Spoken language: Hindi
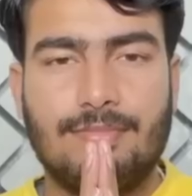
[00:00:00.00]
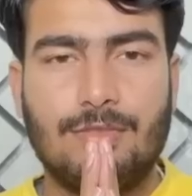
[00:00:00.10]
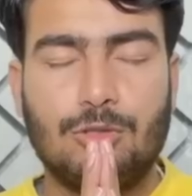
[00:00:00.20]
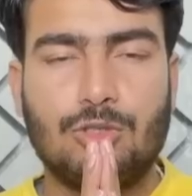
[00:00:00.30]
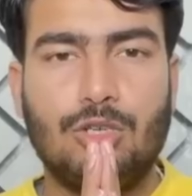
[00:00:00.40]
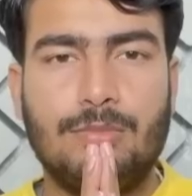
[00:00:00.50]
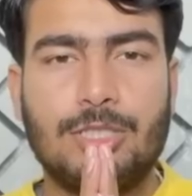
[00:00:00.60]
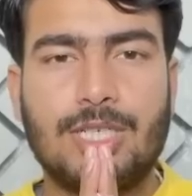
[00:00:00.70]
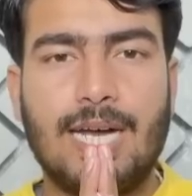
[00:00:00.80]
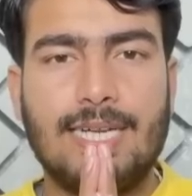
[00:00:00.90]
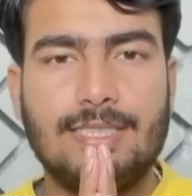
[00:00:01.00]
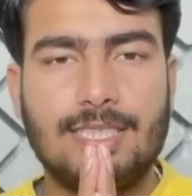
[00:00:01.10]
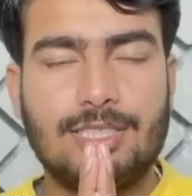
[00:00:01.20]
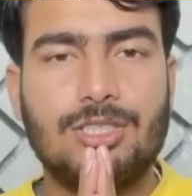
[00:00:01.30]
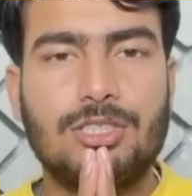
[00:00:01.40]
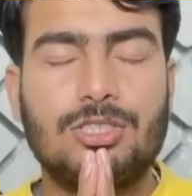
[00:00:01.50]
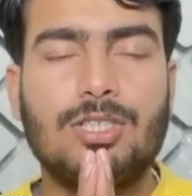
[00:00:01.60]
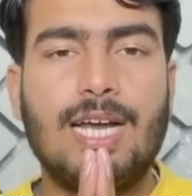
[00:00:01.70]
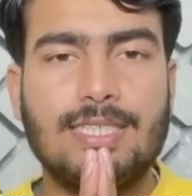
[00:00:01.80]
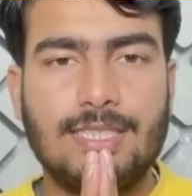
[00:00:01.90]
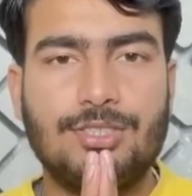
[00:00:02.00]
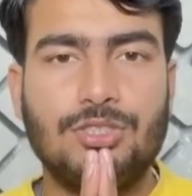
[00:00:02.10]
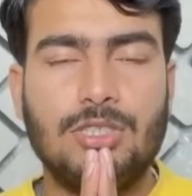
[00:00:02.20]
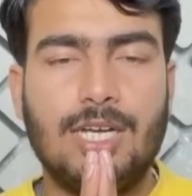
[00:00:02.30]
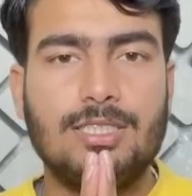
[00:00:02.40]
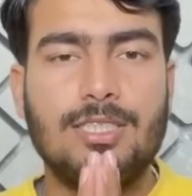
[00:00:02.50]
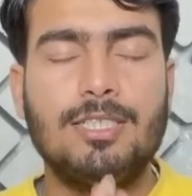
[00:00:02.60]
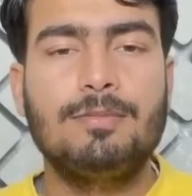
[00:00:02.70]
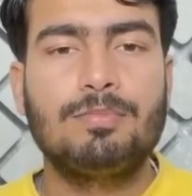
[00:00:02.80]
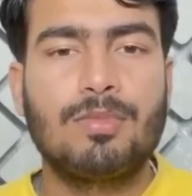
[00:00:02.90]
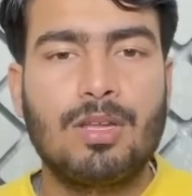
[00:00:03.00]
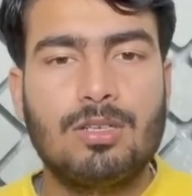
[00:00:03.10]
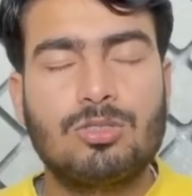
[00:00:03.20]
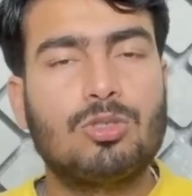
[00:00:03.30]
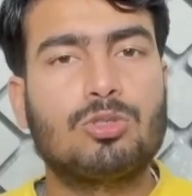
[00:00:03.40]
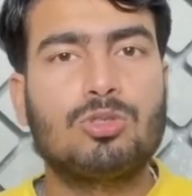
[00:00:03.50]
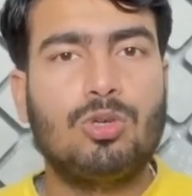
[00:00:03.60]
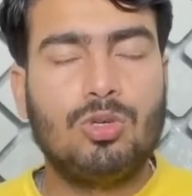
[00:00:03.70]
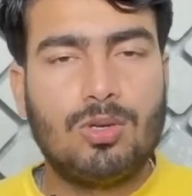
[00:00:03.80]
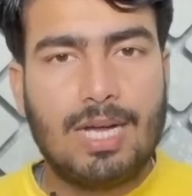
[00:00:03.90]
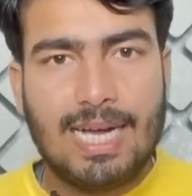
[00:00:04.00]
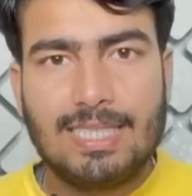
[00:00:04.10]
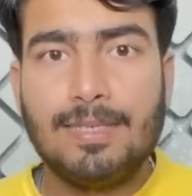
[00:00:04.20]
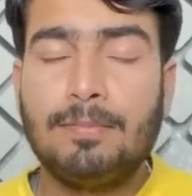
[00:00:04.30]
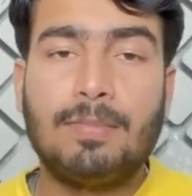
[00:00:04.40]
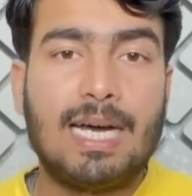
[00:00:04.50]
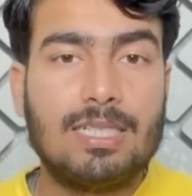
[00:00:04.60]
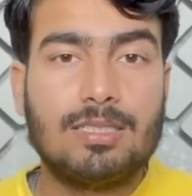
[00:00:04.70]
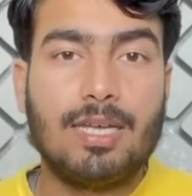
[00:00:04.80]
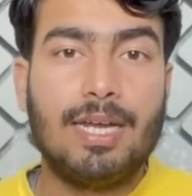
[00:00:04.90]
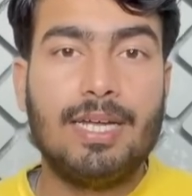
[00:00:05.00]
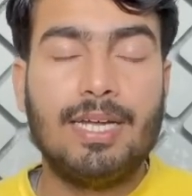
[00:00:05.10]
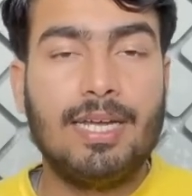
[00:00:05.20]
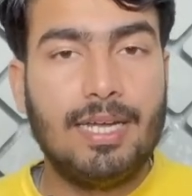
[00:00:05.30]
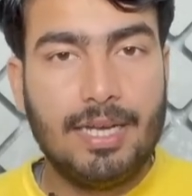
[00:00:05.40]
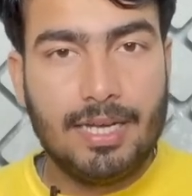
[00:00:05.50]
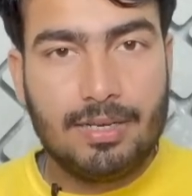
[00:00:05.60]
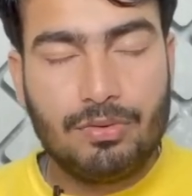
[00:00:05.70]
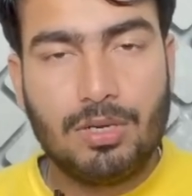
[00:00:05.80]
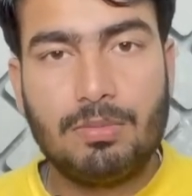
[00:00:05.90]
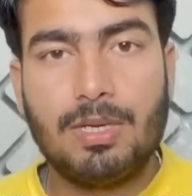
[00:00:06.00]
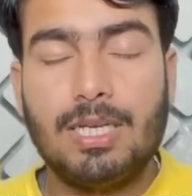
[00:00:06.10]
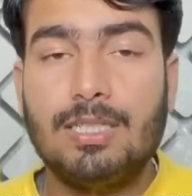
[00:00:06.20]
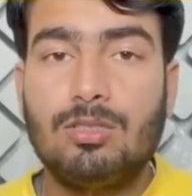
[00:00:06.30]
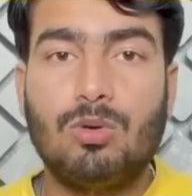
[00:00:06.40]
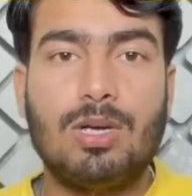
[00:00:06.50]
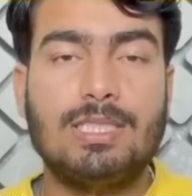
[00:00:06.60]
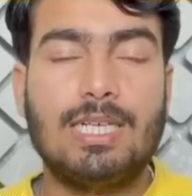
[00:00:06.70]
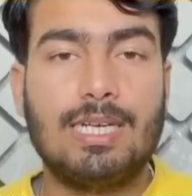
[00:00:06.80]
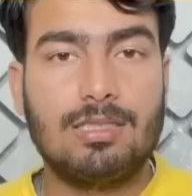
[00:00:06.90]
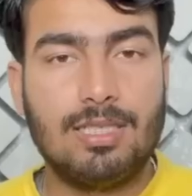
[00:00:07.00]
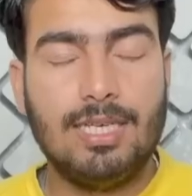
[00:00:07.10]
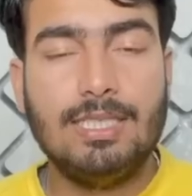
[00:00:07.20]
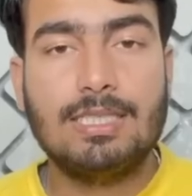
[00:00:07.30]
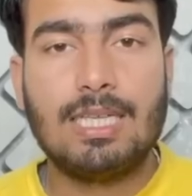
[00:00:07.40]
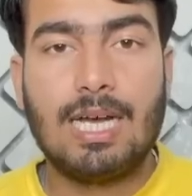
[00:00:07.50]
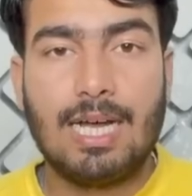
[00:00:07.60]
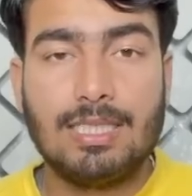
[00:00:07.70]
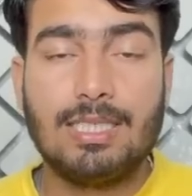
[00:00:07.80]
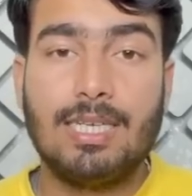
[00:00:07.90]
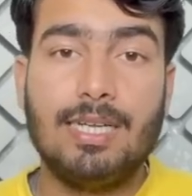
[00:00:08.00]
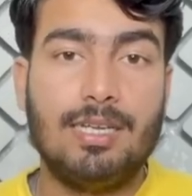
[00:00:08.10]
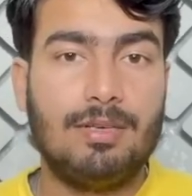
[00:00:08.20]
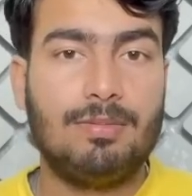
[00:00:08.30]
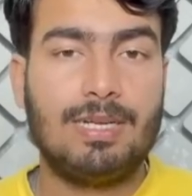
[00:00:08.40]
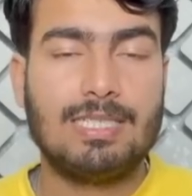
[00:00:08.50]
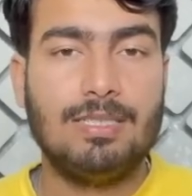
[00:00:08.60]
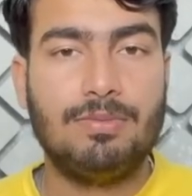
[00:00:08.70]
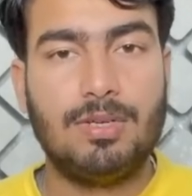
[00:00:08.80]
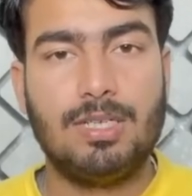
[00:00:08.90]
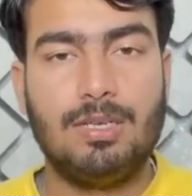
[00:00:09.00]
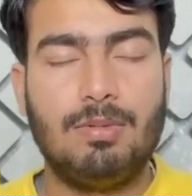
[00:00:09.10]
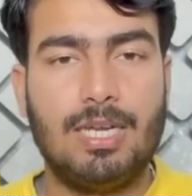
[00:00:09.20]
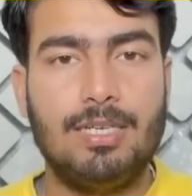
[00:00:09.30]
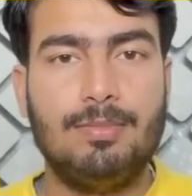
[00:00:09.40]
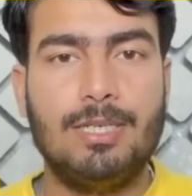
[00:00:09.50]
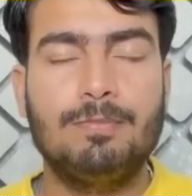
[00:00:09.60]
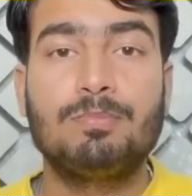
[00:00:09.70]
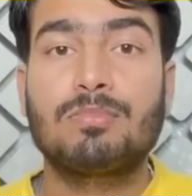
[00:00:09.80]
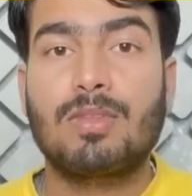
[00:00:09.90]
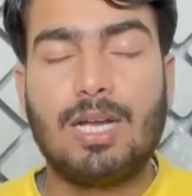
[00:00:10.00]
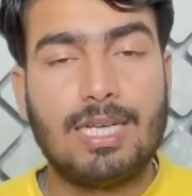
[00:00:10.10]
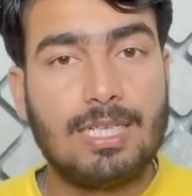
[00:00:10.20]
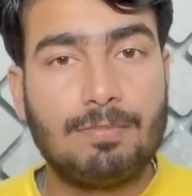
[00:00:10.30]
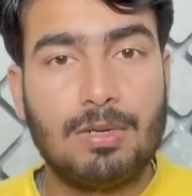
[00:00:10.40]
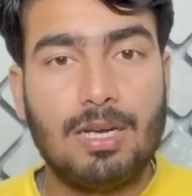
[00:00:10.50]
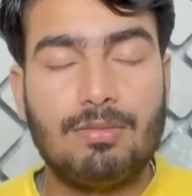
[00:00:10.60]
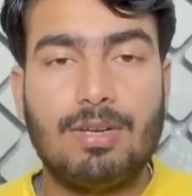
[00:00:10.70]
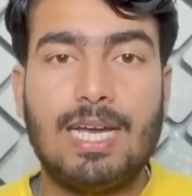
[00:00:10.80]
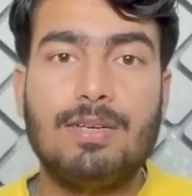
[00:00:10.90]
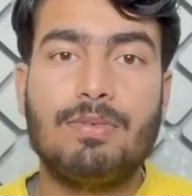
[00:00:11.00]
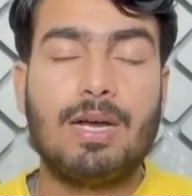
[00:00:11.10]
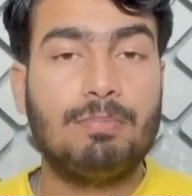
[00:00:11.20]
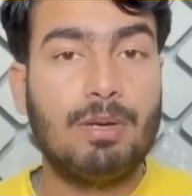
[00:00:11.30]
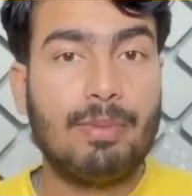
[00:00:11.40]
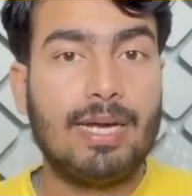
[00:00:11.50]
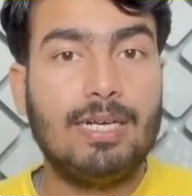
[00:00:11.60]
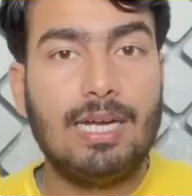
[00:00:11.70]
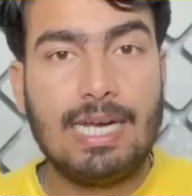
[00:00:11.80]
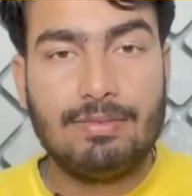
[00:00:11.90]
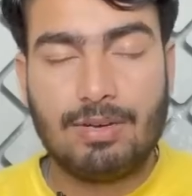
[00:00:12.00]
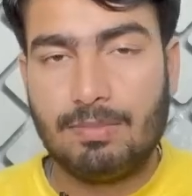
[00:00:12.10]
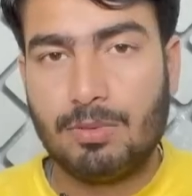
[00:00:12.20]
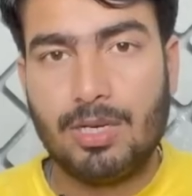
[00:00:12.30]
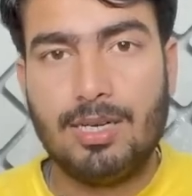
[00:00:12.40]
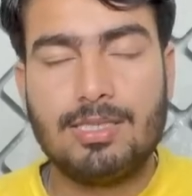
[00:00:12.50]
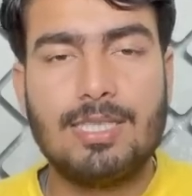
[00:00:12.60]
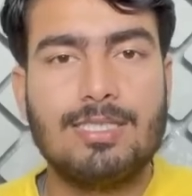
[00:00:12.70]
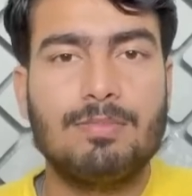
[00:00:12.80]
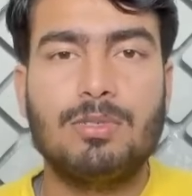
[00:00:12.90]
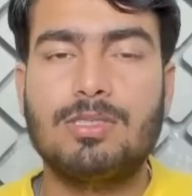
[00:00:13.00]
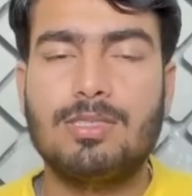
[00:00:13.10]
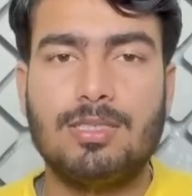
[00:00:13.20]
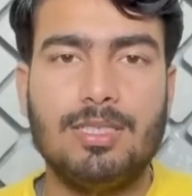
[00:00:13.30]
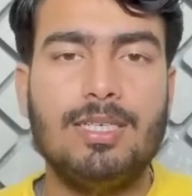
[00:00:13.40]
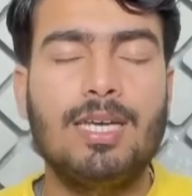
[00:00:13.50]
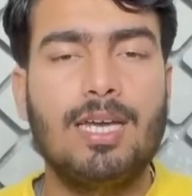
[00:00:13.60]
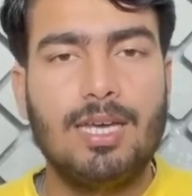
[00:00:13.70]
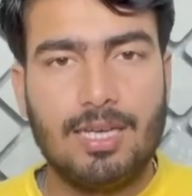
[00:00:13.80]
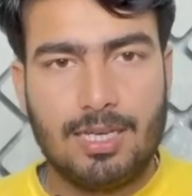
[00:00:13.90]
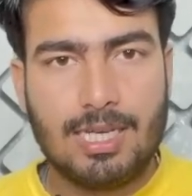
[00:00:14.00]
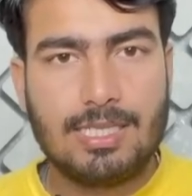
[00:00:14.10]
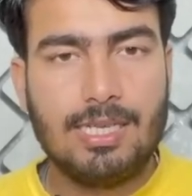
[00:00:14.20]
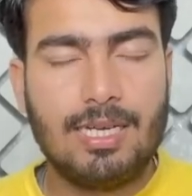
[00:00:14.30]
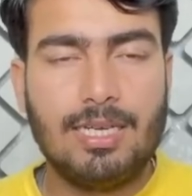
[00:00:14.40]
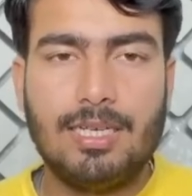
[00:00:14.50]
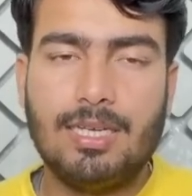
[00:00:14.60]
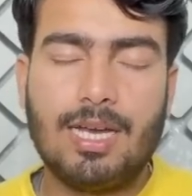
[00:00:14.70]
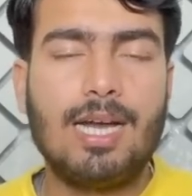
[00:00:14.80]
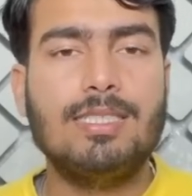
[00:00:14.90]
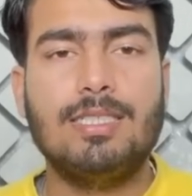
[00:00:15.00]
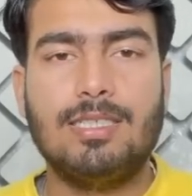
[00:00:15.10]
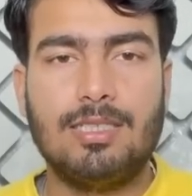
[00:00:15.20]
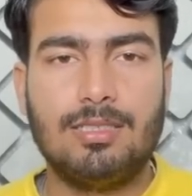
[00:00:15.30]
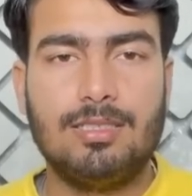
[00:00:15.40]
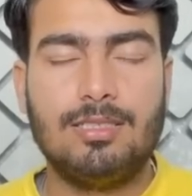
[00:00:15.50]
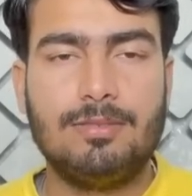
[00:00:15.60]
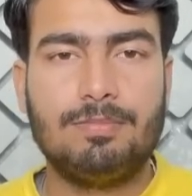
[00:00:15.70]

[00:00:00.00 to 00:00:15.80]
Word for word: दोस्तों नमस्कार जय श्री कृष्णा जय श्री राधे दोस्तों आज हम बात करेंगे एक फरवरी 2023 आज के लव राशि फल के बारे में आज आपकी लव लाइफ आपकी मैरिड लाइफ आपके रिलेशनशिप की स्थिति कैसी रहेगी आइए जानते हैं